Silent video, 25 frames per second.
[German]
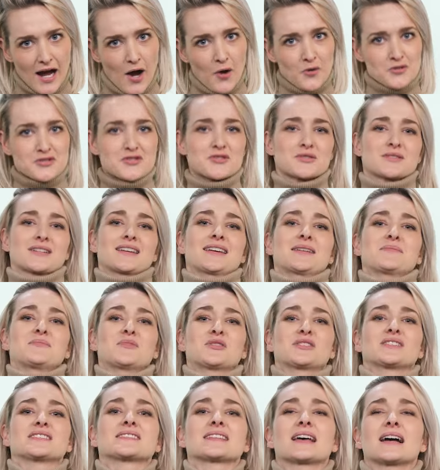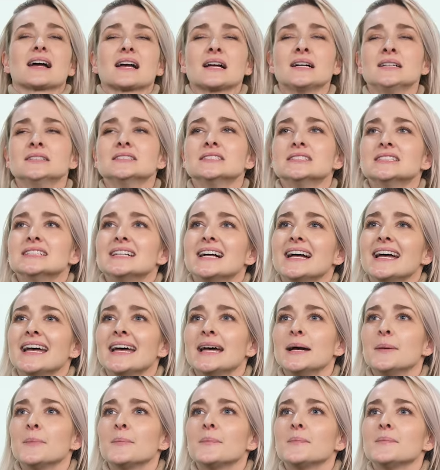auszutreten, möchte ich sagen,
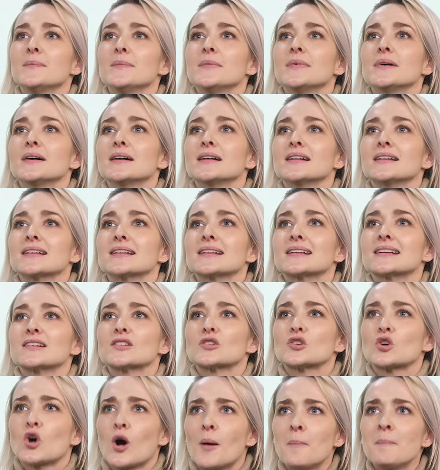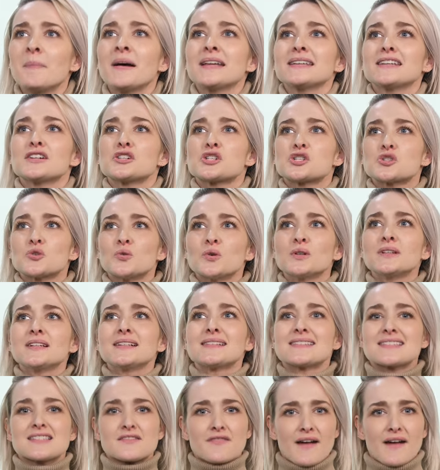ähm, kommt man da schon in